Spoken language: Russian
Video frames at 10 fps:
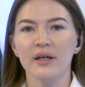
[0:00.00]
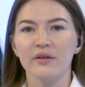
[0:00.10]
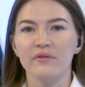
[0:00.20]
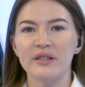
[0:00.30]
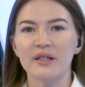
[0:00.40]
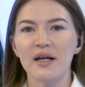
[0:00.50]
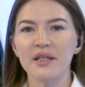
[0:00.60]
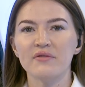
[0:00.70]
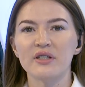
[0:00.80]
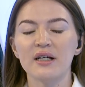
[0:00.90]
Ветеран
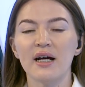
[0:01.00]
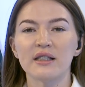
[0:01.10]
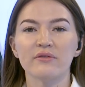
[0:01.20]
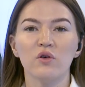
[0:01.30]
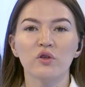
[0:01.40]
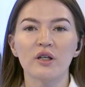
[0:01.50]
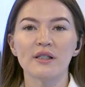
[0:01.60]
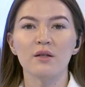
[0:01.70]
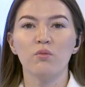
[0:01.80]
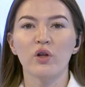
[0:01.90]
нефтегазовой отрасли Булат